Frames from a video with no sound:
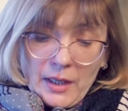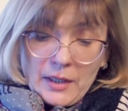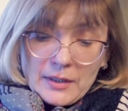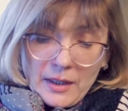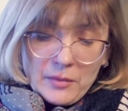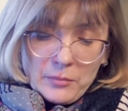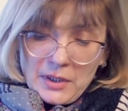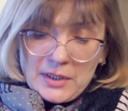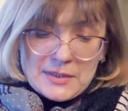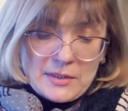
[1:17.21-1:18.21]
дай
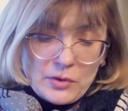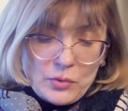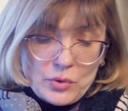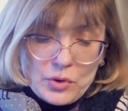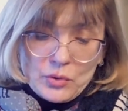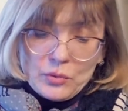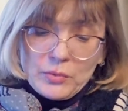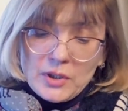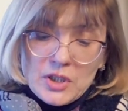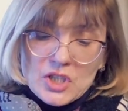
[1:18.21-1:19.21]
мне следующую
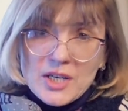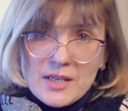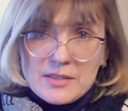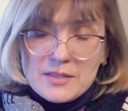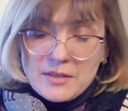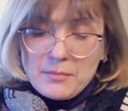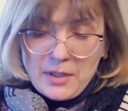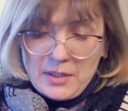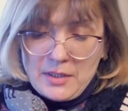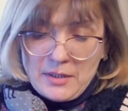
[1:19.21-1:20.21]
мне часть
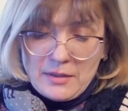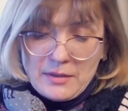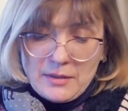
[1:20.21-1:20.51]
имения».